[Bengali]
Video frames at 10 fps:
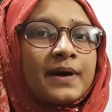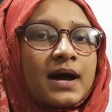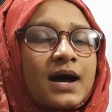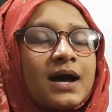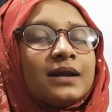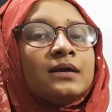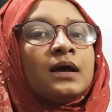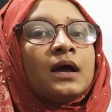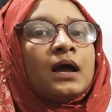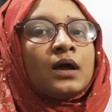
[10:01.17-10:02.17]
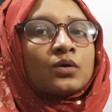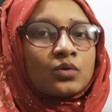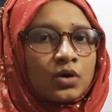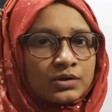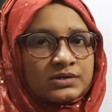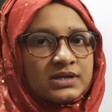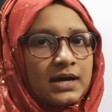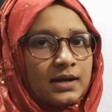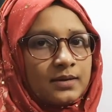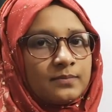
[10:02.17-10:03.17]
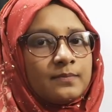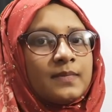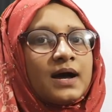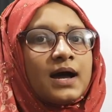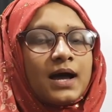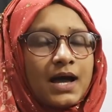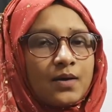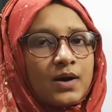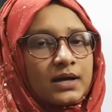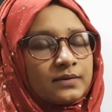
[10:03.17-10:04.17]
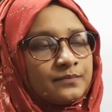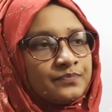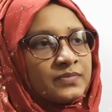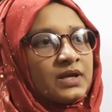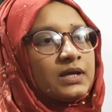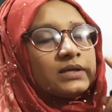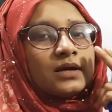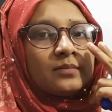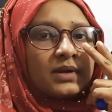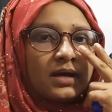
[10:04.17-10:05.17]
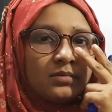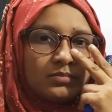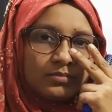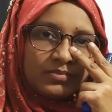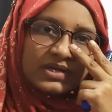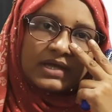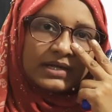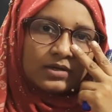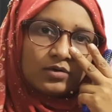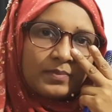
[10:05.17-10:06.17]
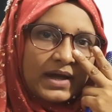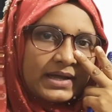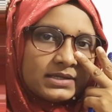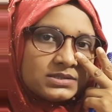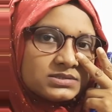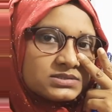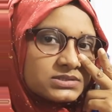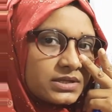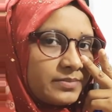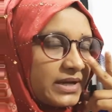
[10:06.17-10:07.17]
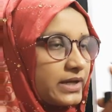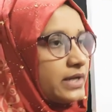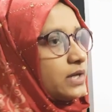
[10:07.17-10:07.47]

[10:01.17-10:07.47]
পার ঘন্টা বা আওয়ার এটা আমরা বিজ্ঞানেও পাই যে ব্যাগের